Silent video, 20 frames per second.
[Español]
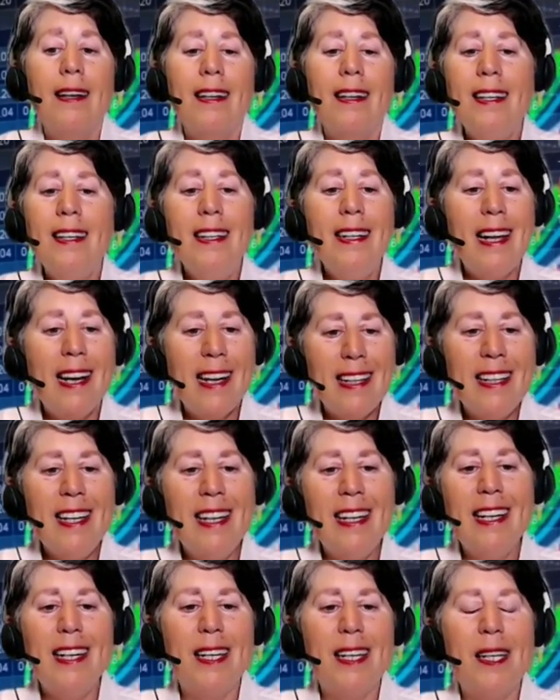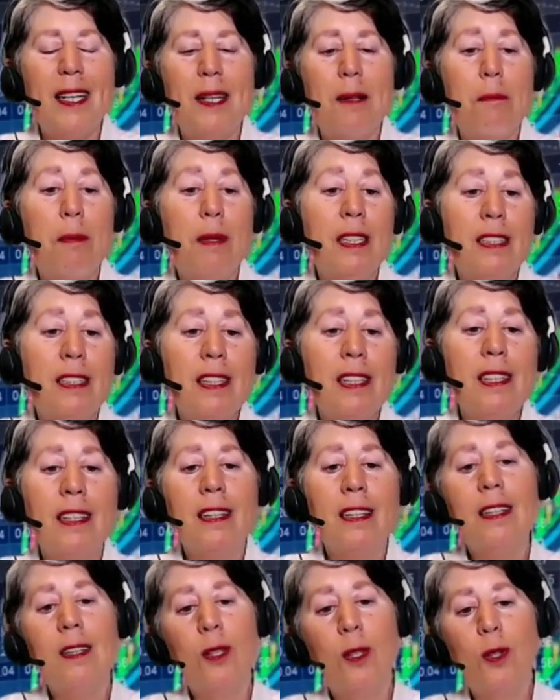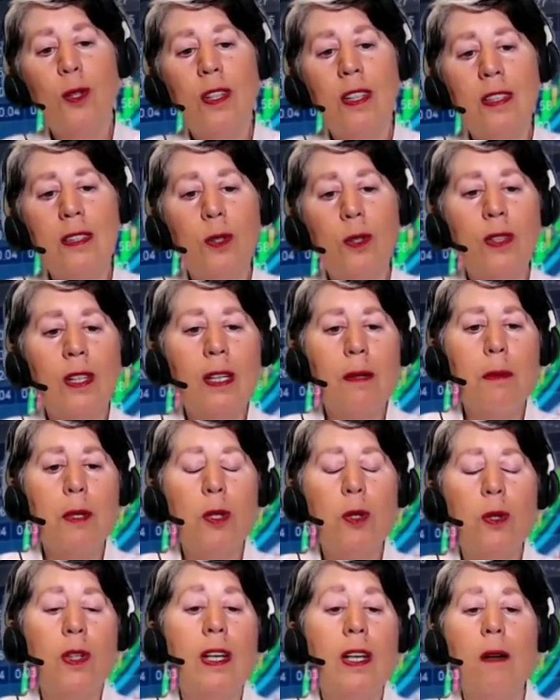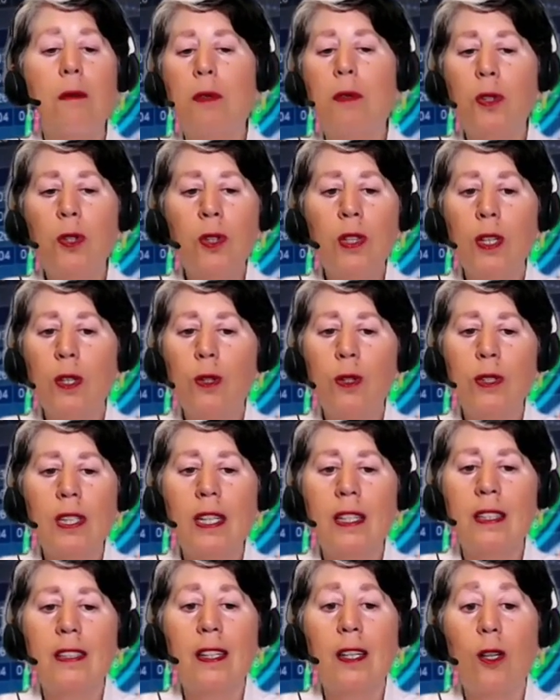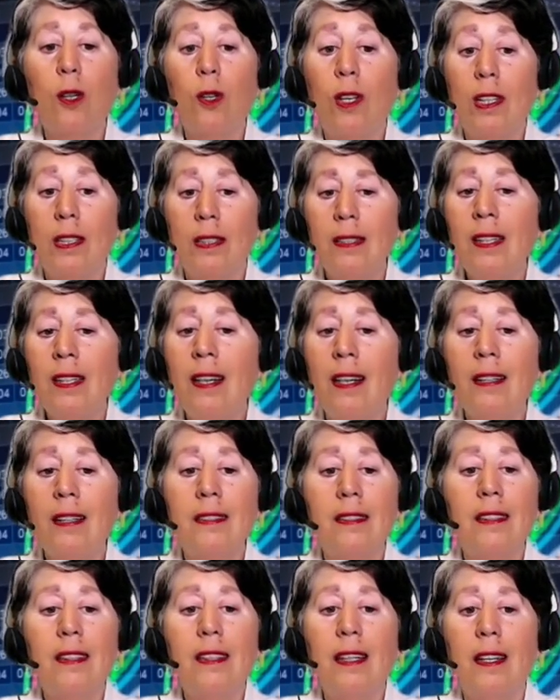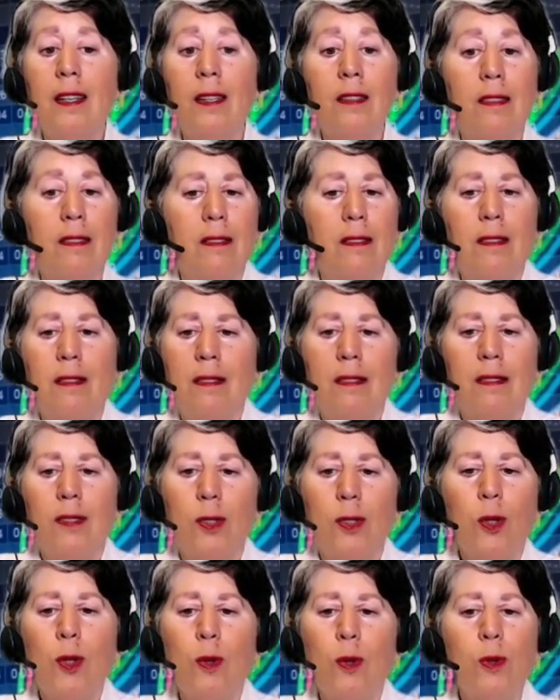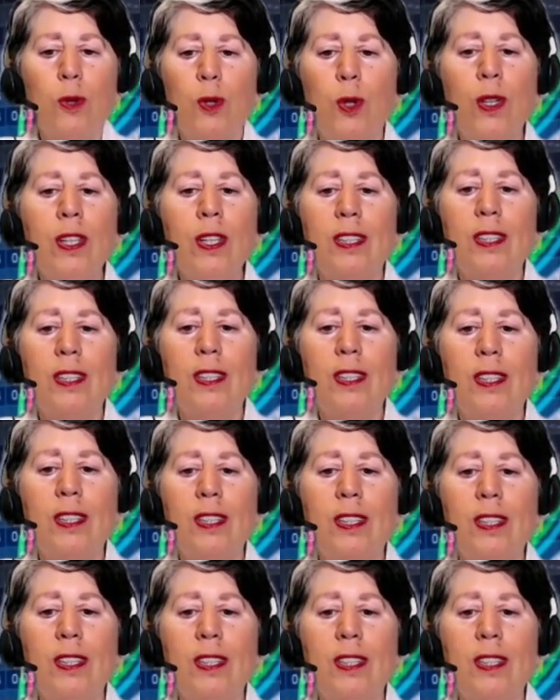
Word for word: y nadie lee. Y puede ser que dentro de esos términos diga un montón de cosas que si los leyeras dirías, yo no uso esto.